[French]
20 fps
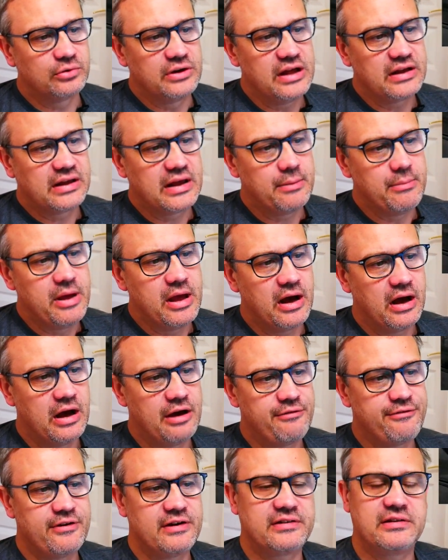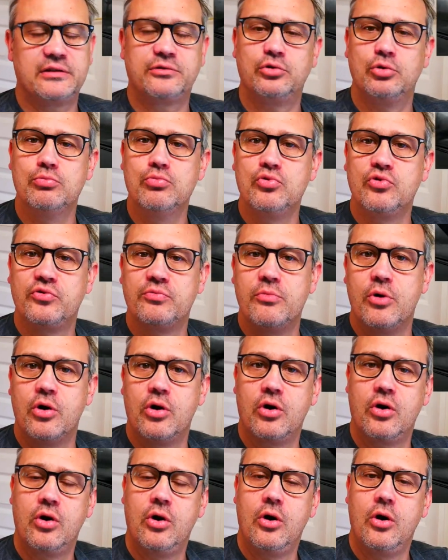de la caméra face à ce
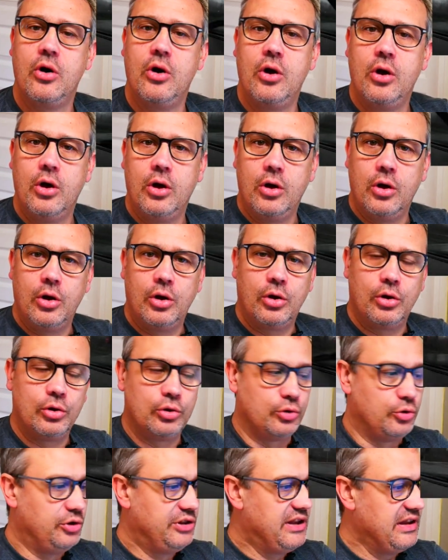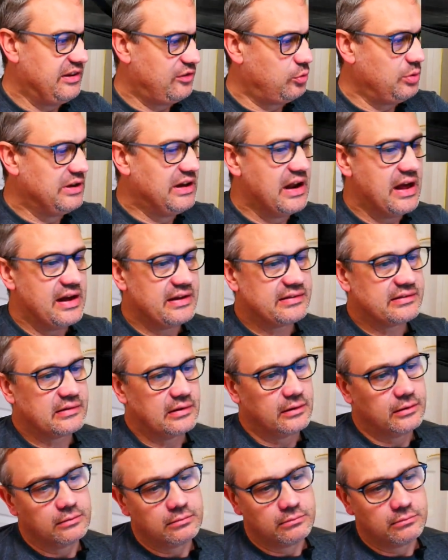mouvement d'essuie-glace.